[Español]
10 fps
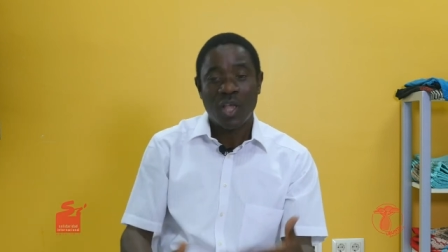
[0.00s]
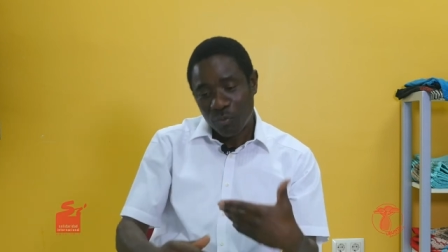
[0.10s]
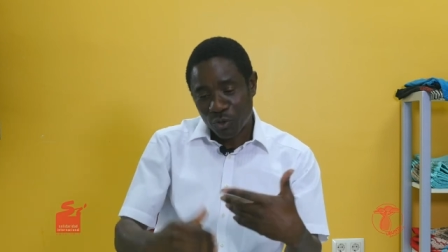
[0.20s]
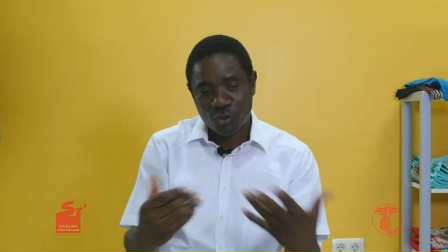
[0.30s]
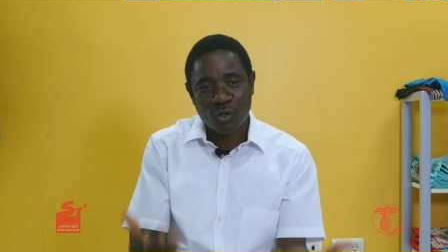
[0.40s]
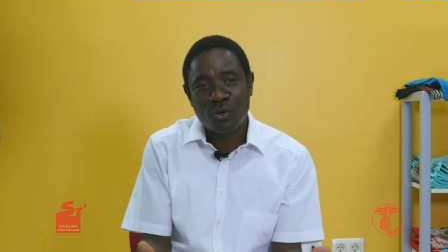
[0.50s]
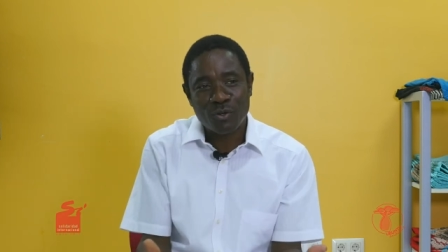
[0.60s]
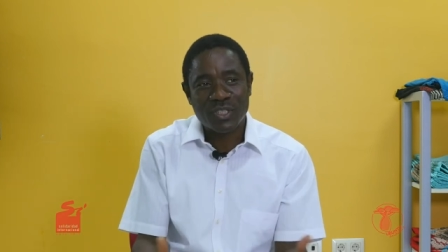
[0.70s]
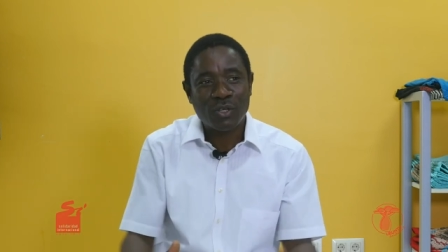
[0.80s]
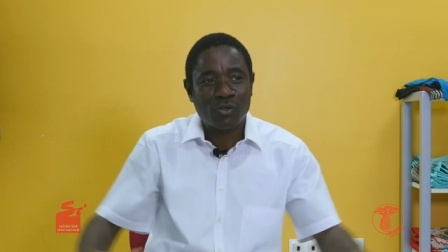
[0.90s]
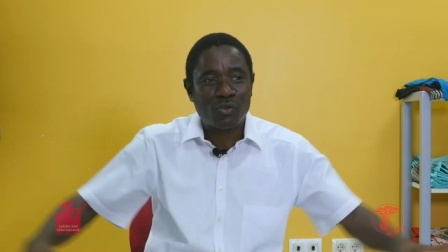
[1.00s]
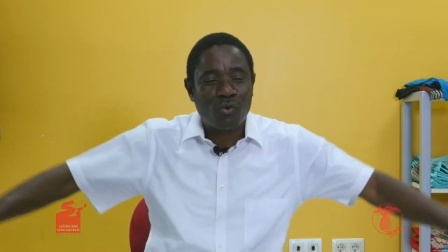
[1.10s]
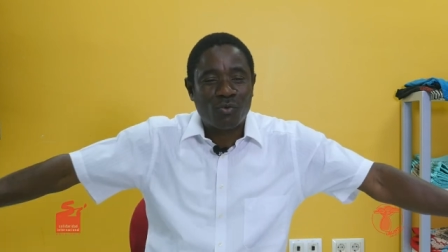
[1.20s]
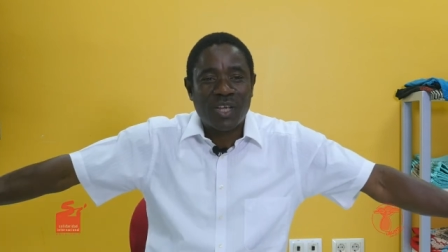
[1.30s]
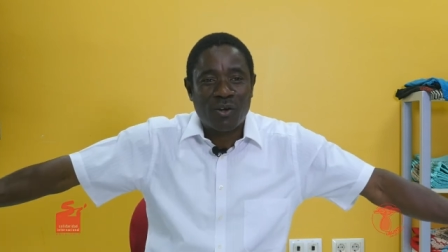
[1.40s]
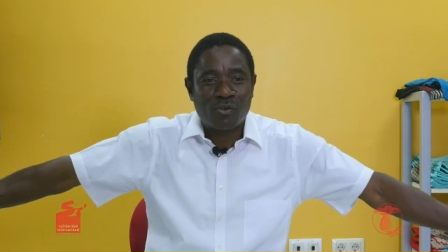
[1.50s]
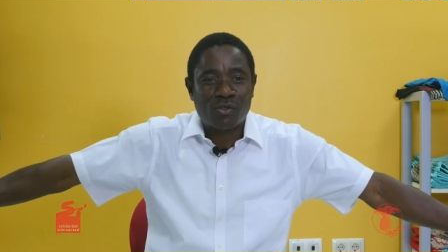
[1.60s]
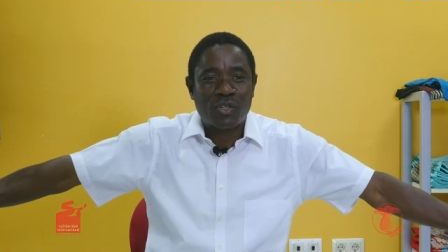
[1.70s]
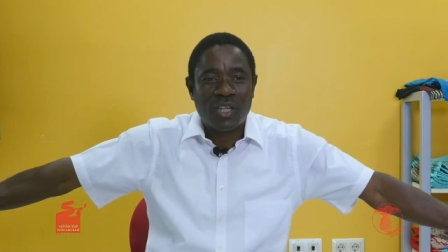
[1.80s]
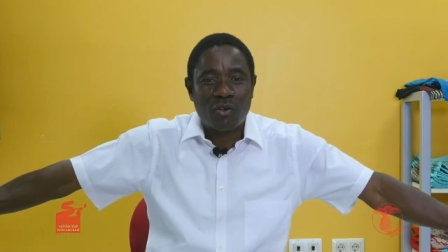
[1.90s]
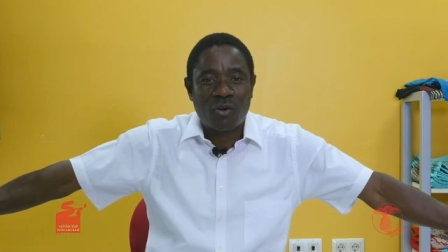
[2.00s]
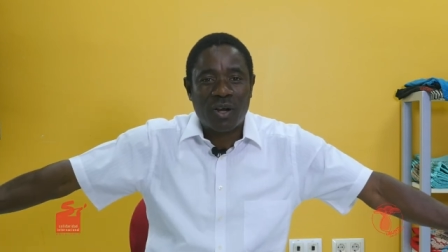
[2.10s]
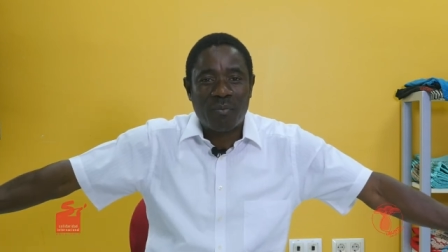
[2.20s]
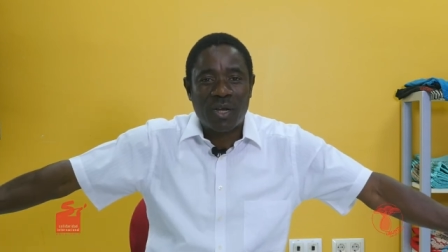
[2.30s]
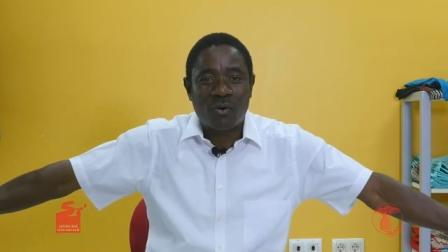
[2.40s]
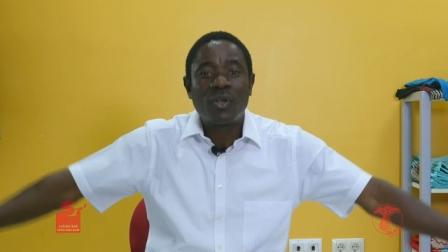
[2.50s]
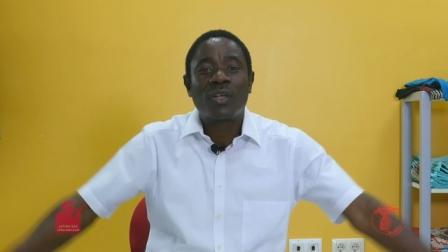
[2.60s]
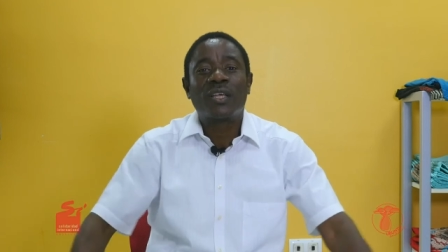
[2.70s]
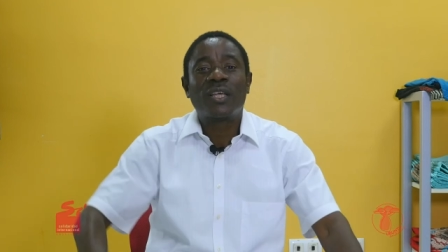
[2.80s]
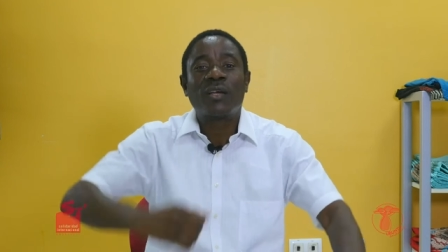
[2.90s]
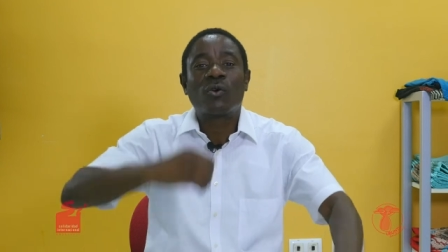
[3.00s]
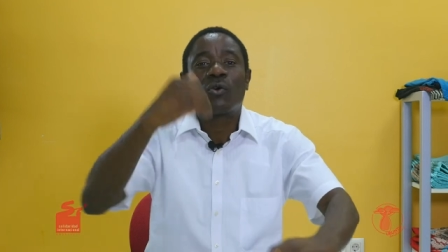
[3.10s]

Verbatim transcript: Pero todos los chicos se juntaron, se tenieron la mano y